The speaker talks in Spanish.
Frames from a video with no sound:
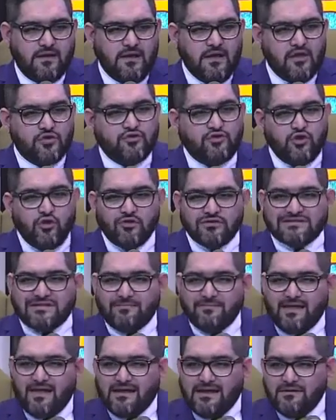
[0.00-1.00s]
Dios
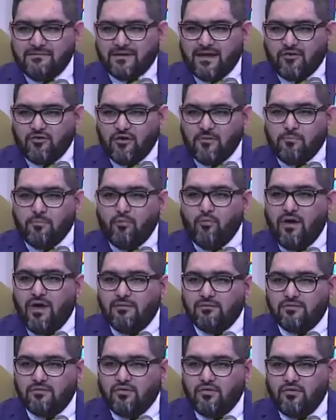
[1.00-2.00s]
había librado al
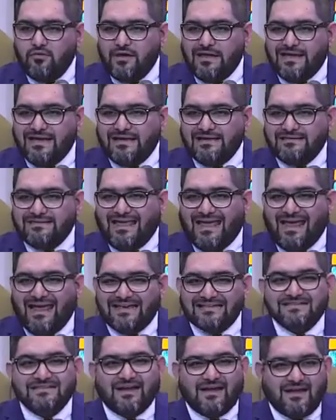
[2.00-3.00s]
pueblo de
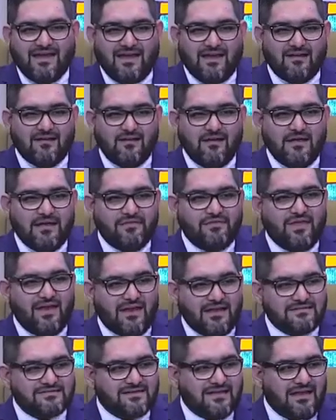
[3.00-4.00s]
Israel de
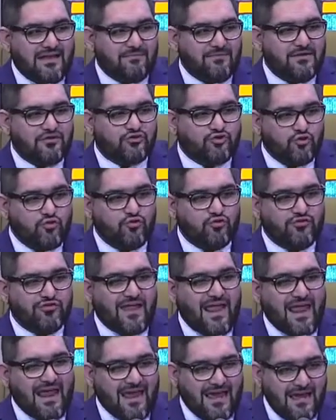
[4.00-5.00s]
la esclavitud
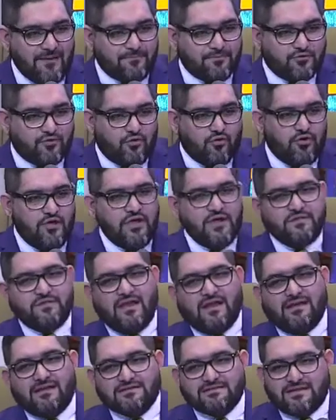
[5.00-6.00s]
de Egipto,
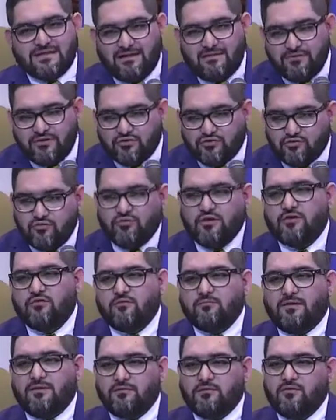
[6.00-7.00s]
de la esclavitud de
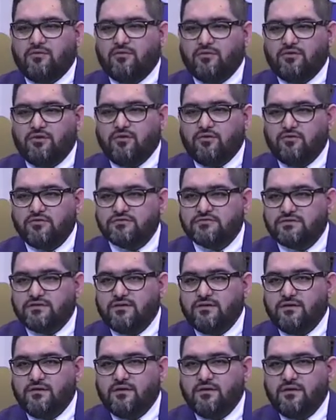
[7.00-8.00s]
los babilónicos,
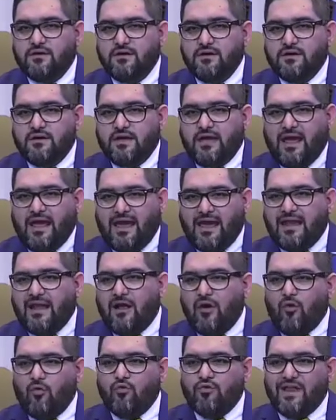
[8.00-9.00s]

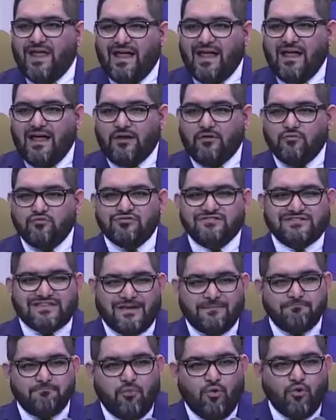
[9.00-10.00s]
era una, un
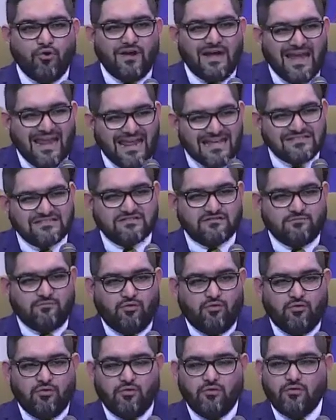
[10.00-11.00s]

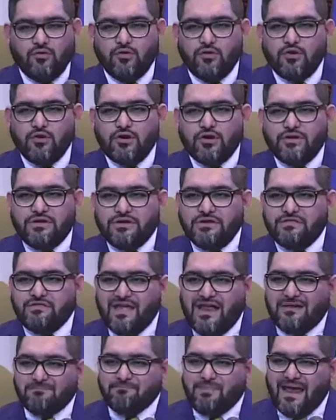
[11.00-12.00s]
simbolismo
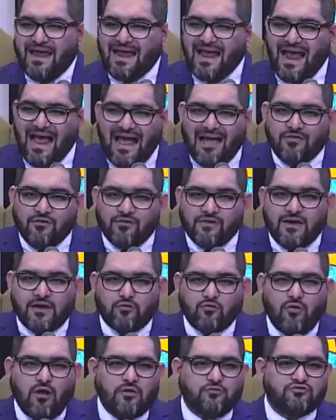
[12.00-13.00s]
del pecado en el
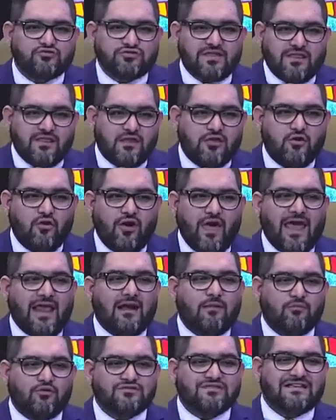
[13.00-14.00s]
cual usted y yo
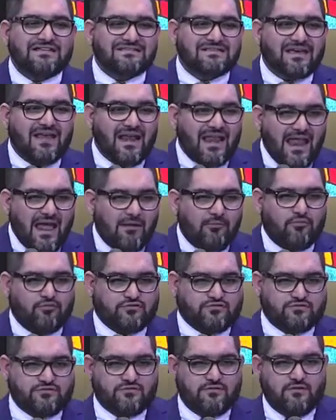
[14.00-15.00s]
éramos
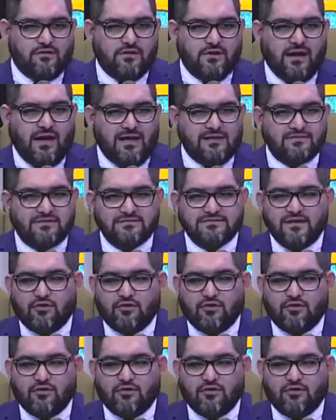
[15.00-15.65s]
esclavos antes de